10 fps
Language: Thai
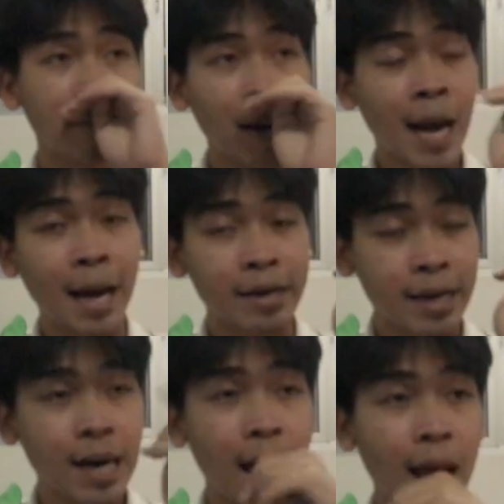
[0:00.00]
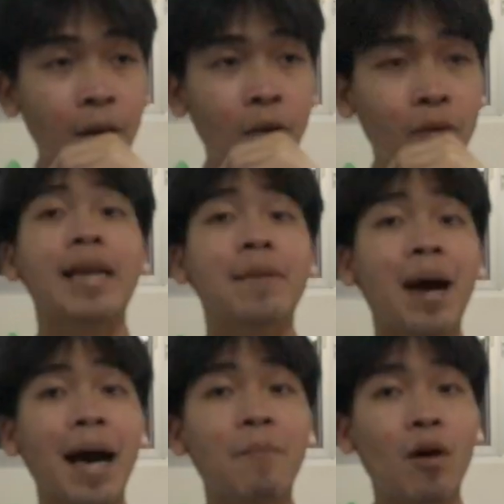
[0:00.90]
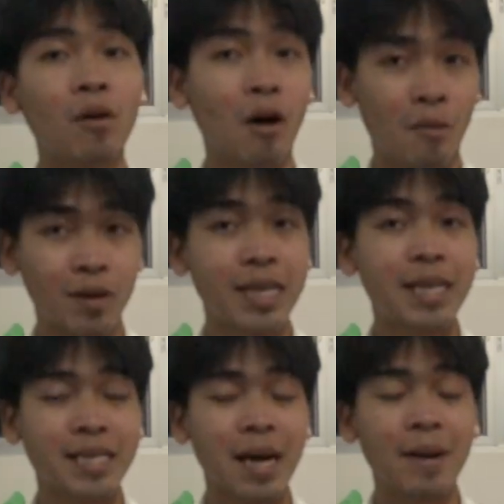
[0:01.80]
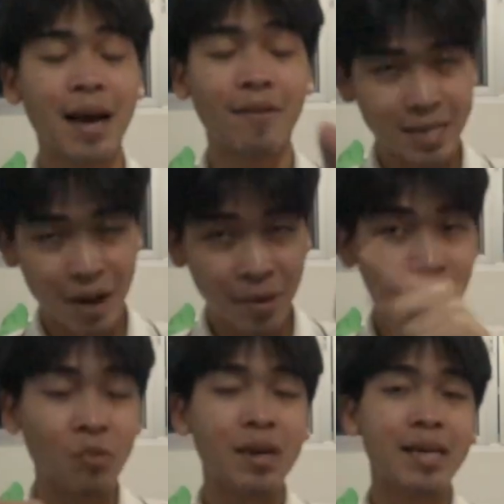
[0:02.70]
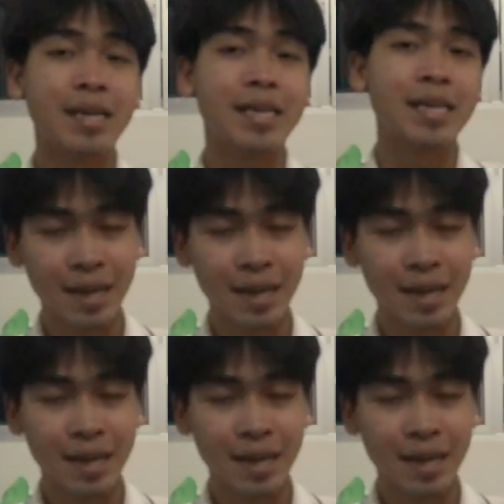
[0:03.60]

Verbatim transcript: พฤหัสที่แล้ว อันนี้มาอันบล็อกหลอกๆเขาจริงใช้ไปแล้วใช้วันศุกร์เลย